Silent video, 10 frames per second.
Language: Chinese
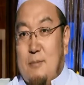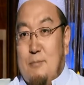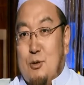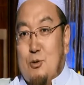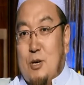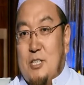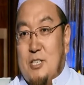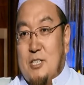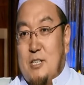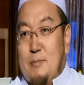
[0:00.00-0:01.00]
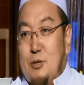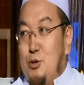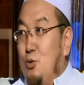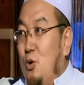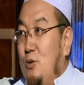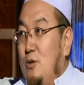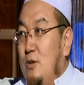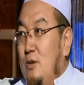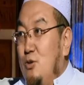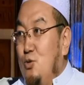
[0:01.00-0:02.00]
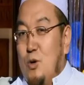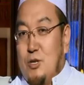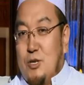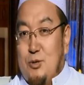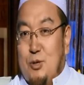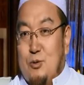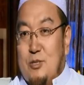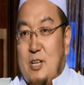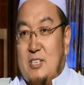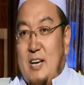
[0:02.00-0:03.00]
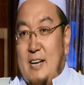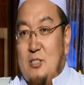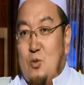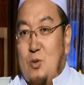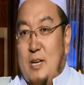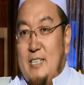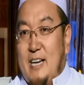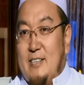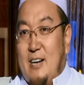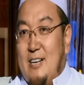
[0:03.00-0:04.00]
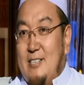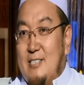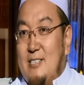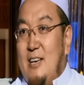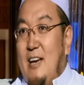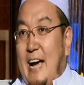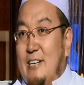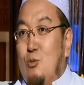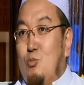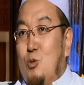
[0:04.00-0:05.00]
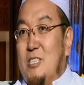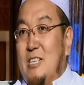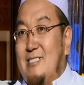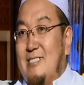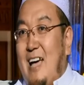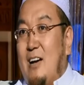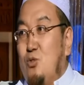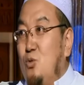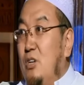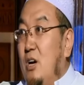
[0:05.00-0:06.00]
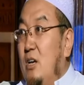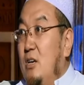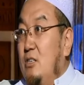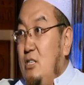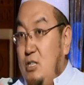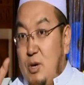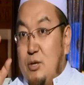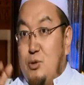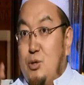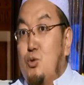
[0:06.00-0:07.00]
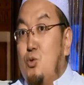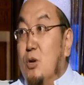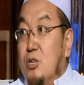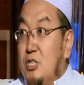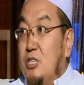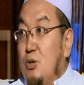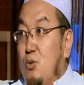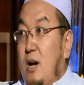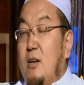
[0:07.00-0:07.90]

比如说清真寺里面的学东。如果这个学东他是按照古兰经、按照哈迪斯、按照穆斯林大众的。医院去做事情的话，